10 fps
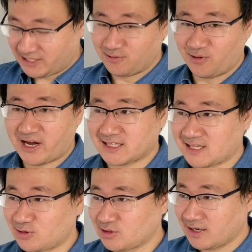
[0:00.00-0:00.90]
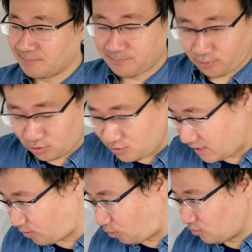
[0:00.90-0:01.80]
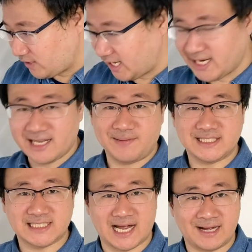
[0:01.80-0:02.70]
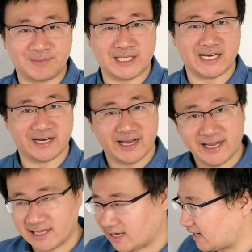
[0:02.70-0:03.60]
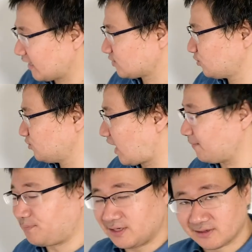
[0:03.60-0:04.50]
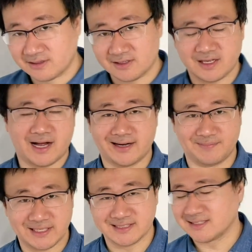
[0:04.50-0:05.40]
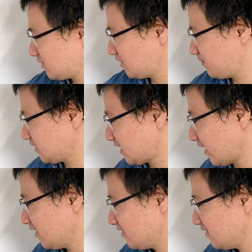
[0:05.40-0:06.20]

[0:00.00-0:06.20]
品を買ったことで僕はこんなになりましたみたいなね、はい、そういうアピールがあります。続きまして、